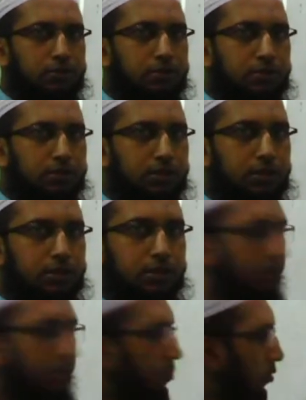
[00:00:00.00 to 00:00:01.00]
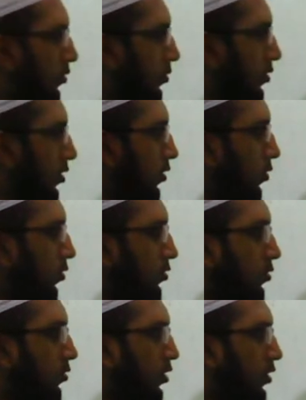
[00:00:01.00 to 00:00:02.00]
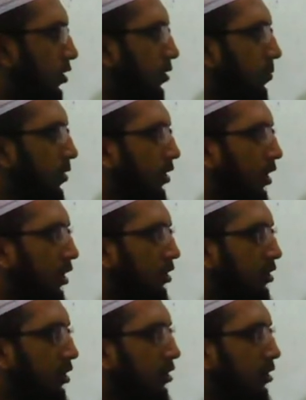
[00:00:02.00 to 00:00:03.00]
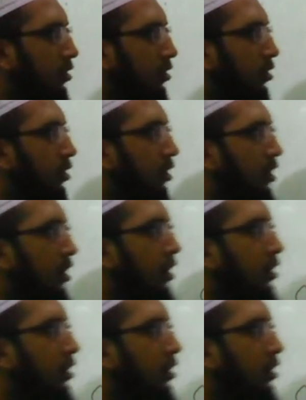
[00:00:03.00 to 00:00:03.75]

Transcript: হচ্ছে যে সিম্পলের মধ্যে ক্লজ সংখ্যা থাকবে একটা আর